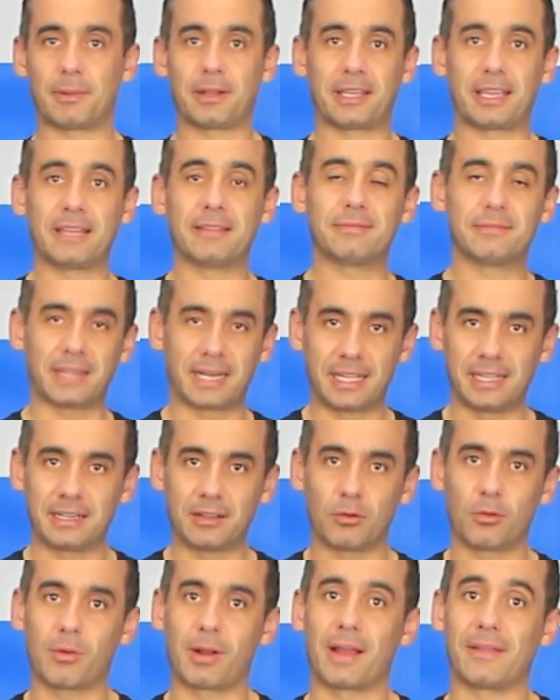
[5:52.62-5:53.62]
para quem
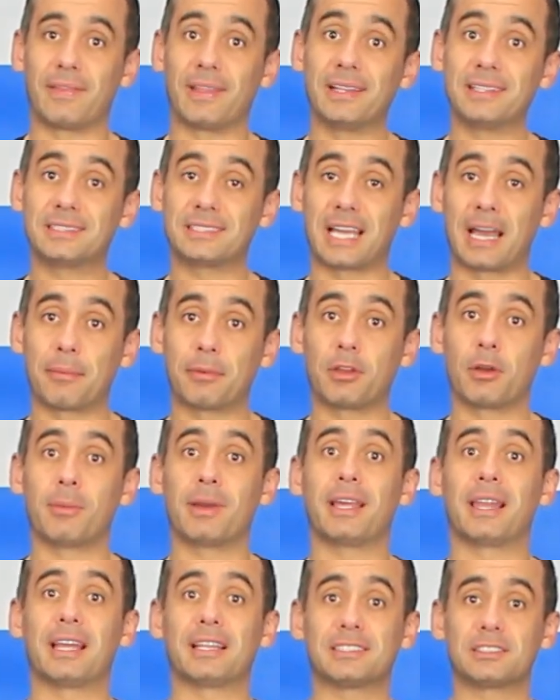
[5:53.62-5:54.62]
treina com cadência sabe que é
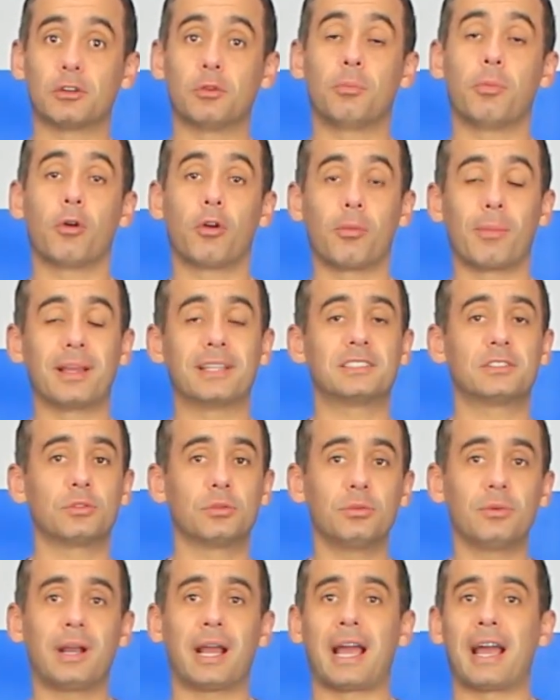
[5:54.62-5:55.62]
uma relação um pouco mais
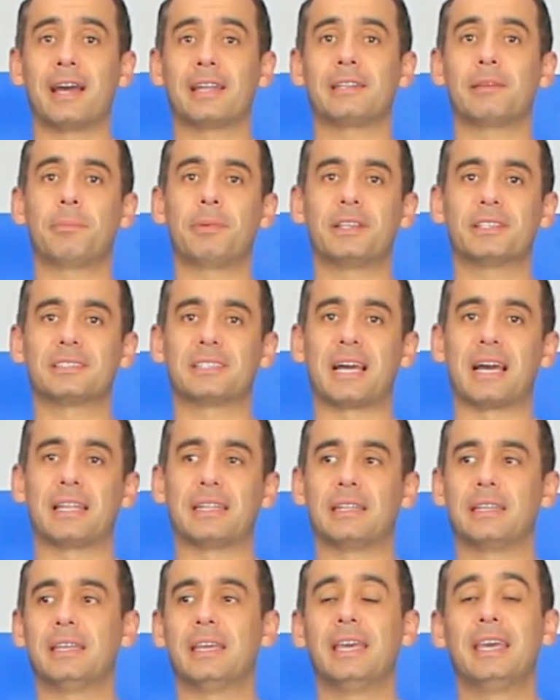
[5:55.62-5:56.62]
truncada,
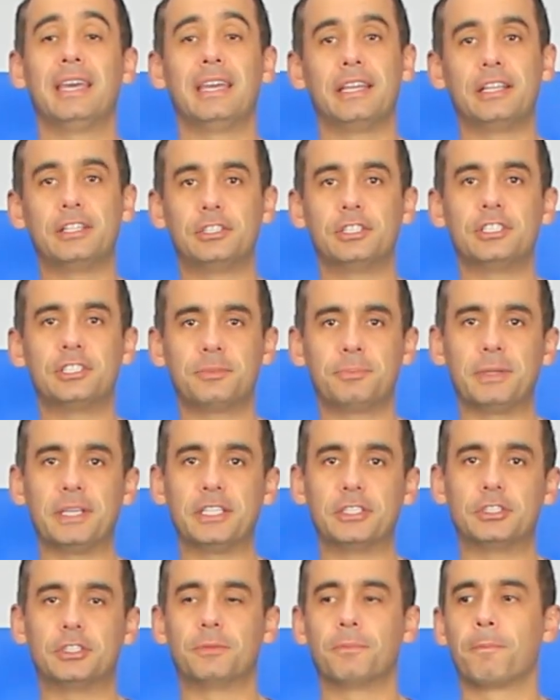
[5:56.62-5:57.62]
pesada e de
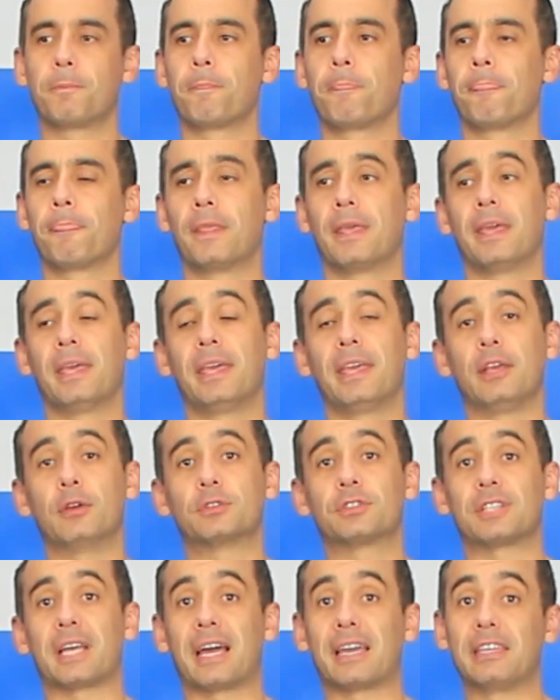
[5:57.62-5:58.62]
speed. Eu
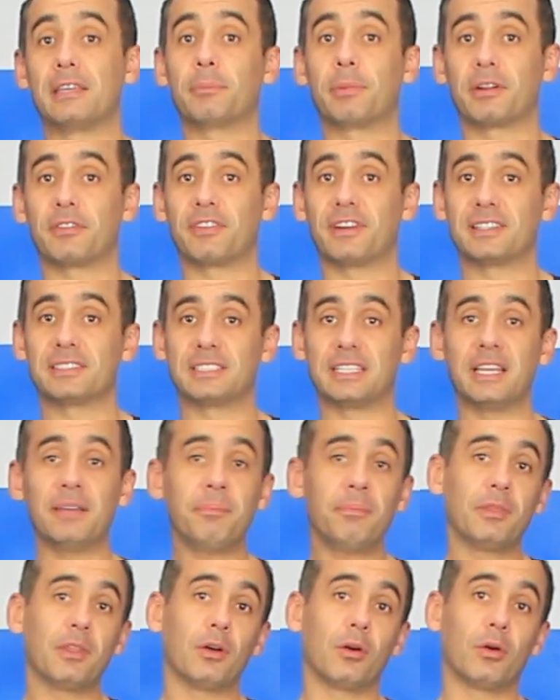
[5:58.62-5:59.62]
saí para fazer,
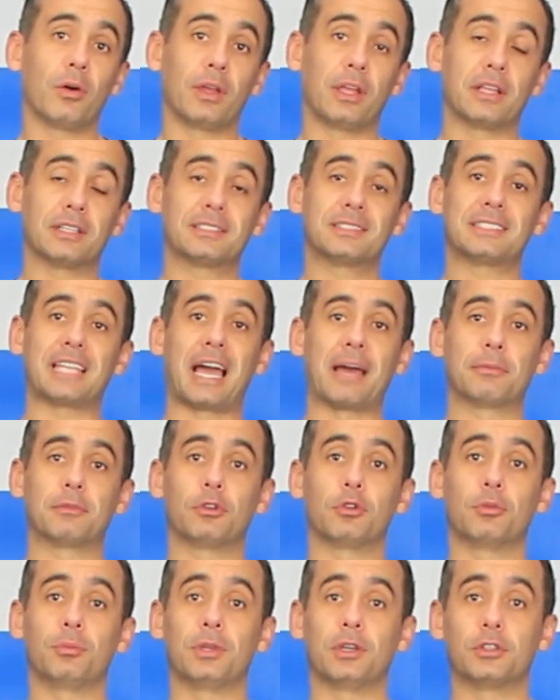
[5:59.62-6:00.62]
sábado
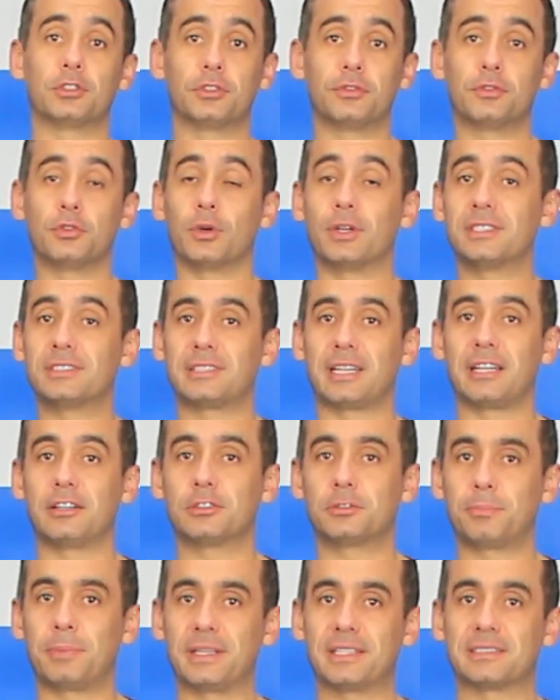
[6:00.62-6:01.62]
e domingo eu tive dois
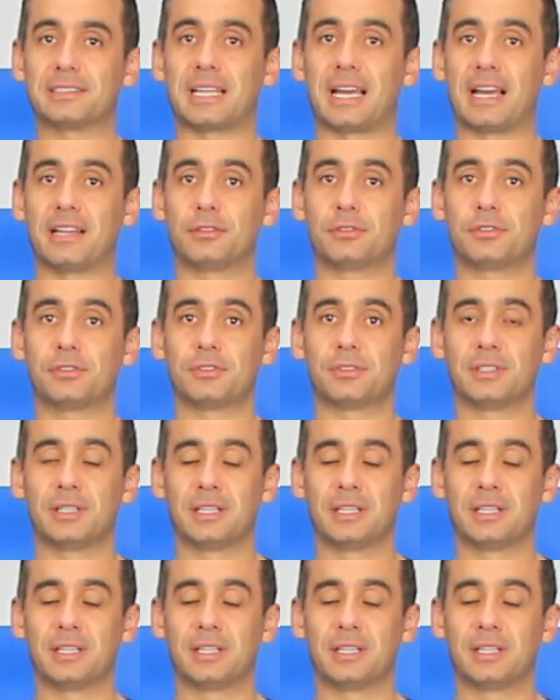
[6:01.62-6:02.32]
treinos pesados,